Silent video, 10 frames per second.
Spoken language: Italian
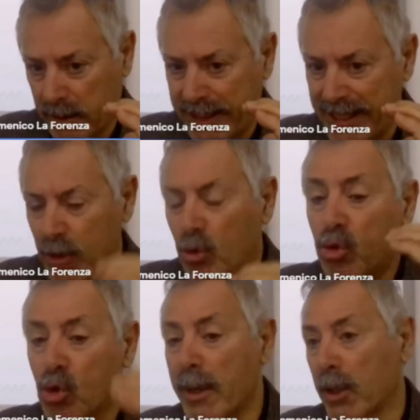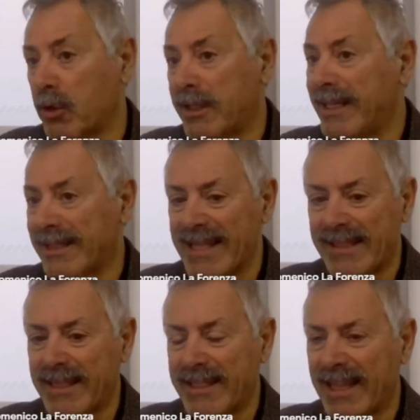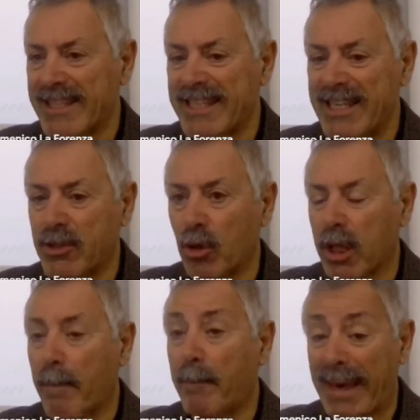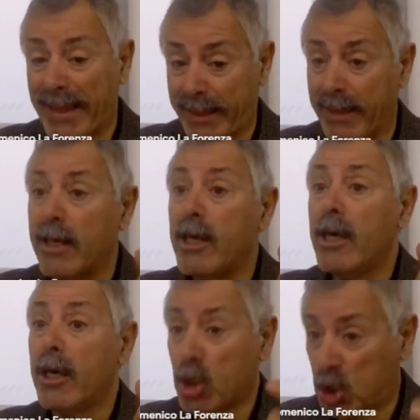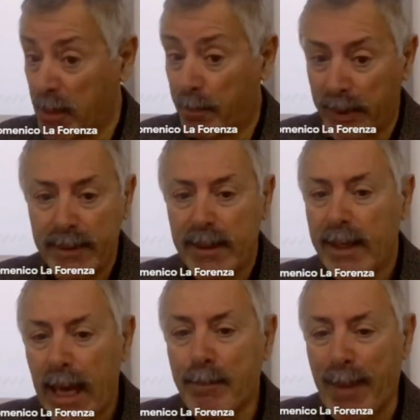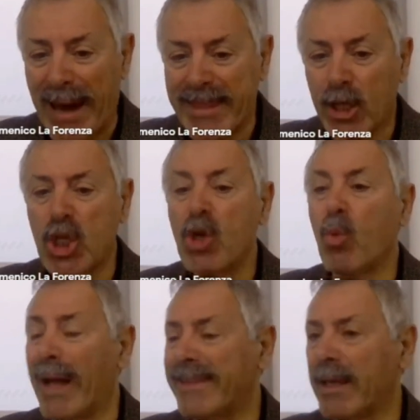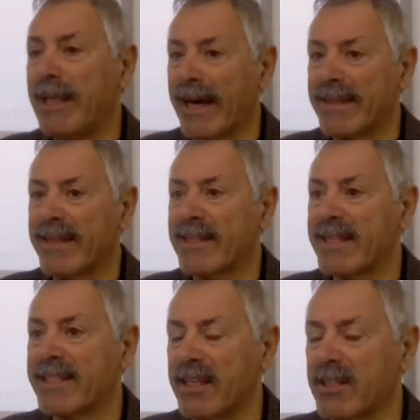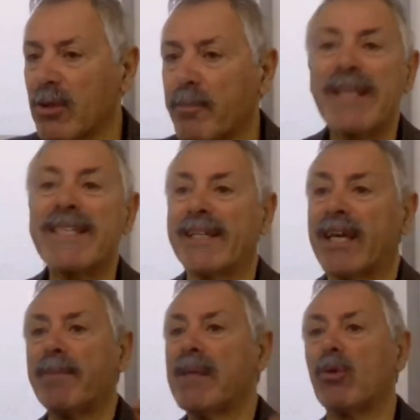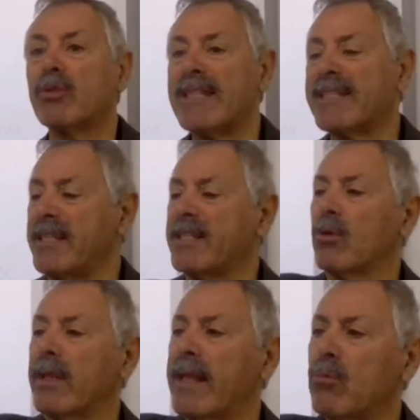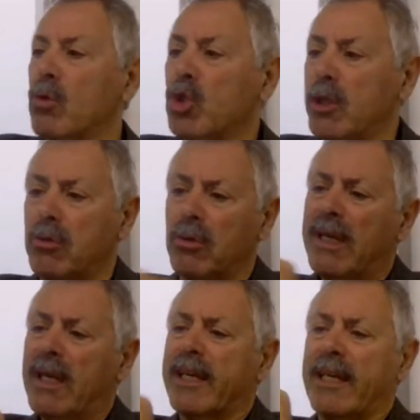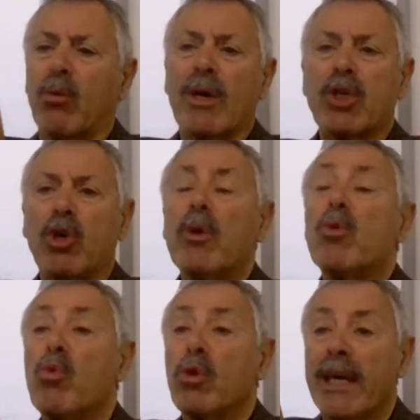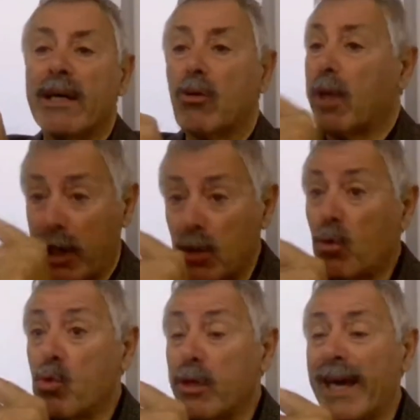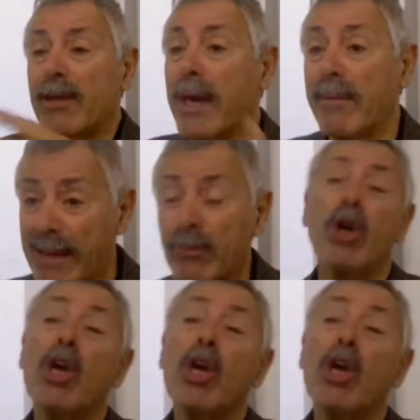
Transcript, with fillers: di numero di, tra di transistor per chip è pari a 50 miliardi di transistor. Pensate che prima un transistor era un oggetto che era quasi come un'unghia, ora in un'unghia noi abbiamo